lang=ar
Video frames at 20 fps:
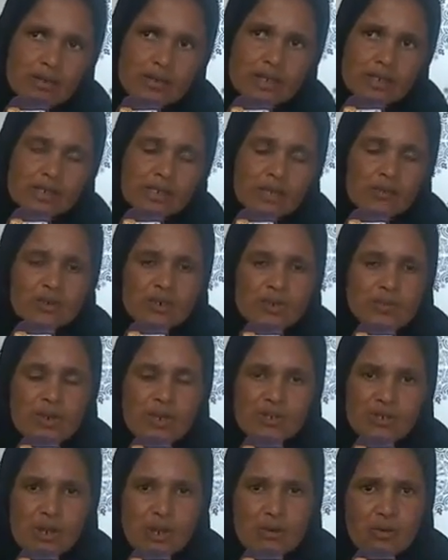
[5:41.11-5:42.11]
اللي صافي شي ما
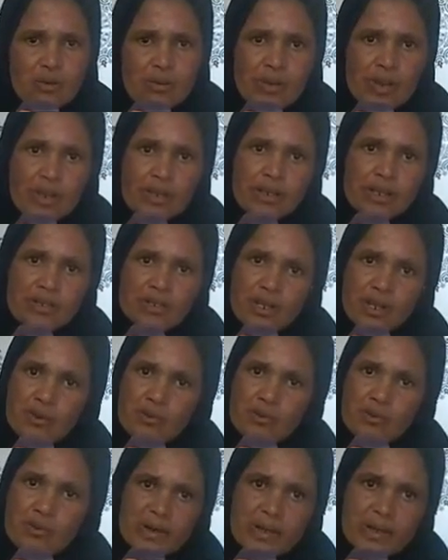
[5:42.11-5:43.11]
يتعاون معنا
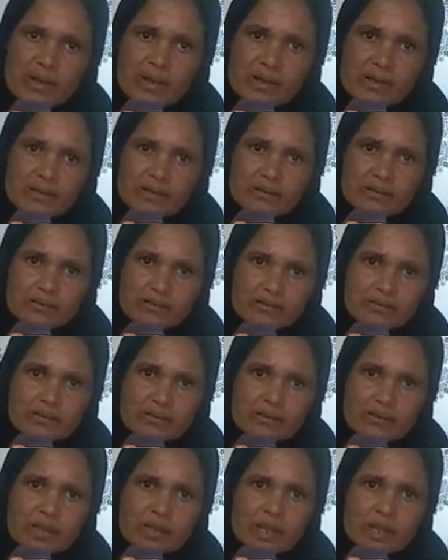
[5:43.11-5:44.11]
يتعاون معنا
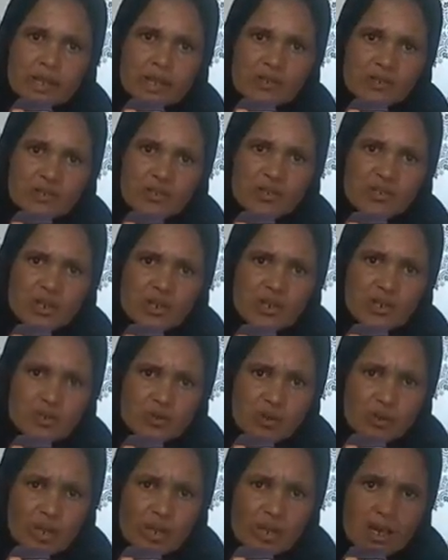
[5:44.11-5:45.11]
هادشي جانا
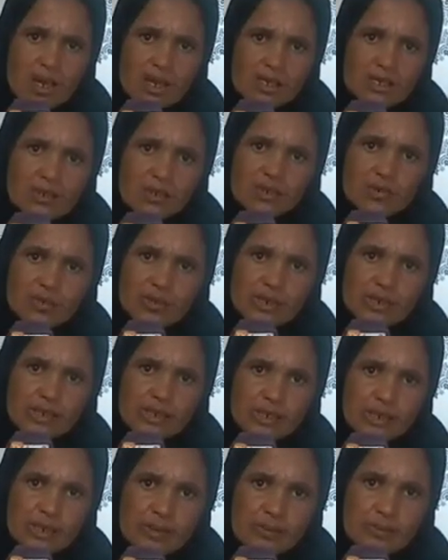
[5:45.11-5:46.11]
شويه قاصح شويه
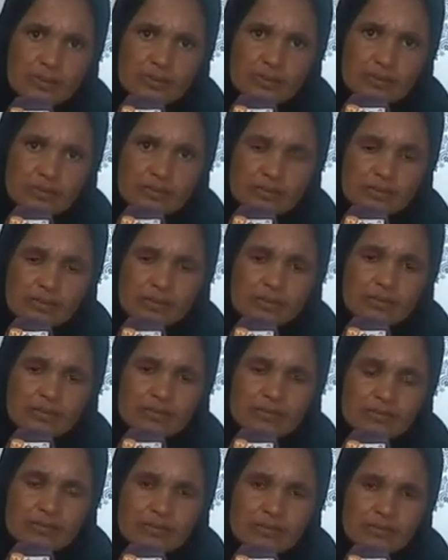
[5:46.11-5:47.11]
صعيب
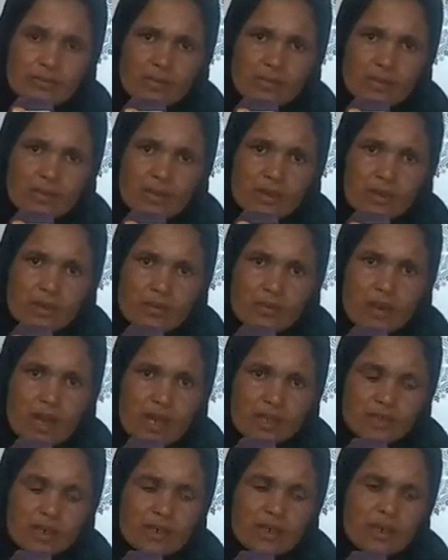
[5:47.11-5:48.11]
ما
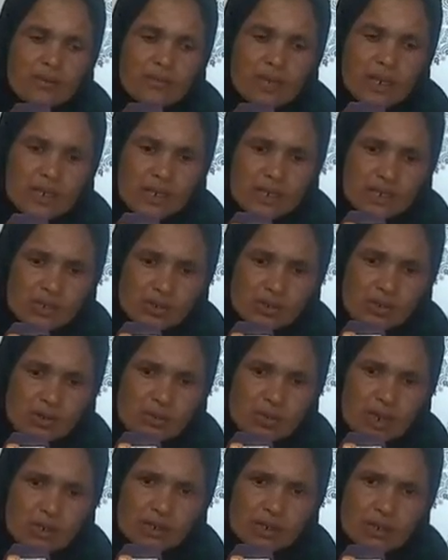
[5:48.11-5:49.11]
قدرنا من نقيسو
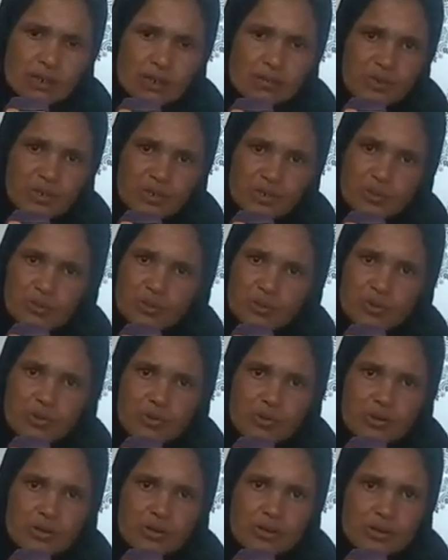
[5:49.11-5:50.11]
ما قدرنا من
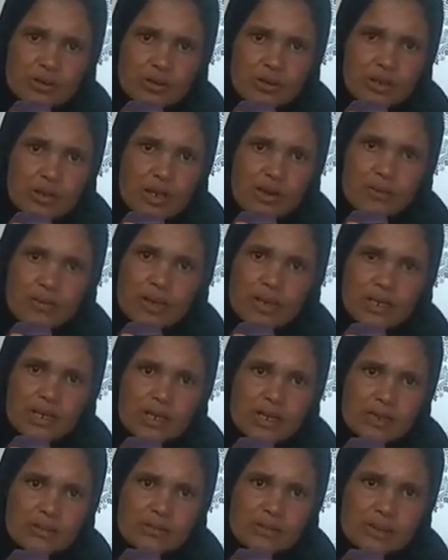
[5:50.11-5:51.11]
نجبدوه اللهم لك
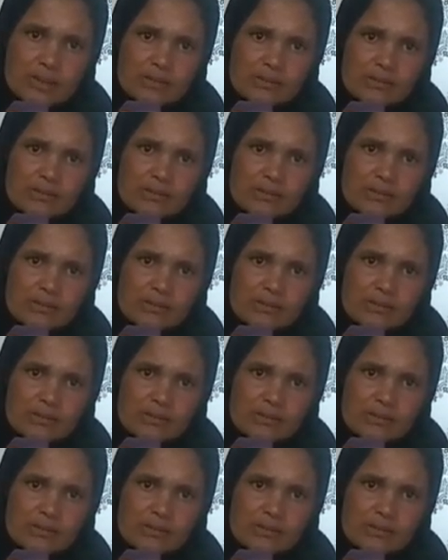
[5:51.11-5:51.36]
الحمد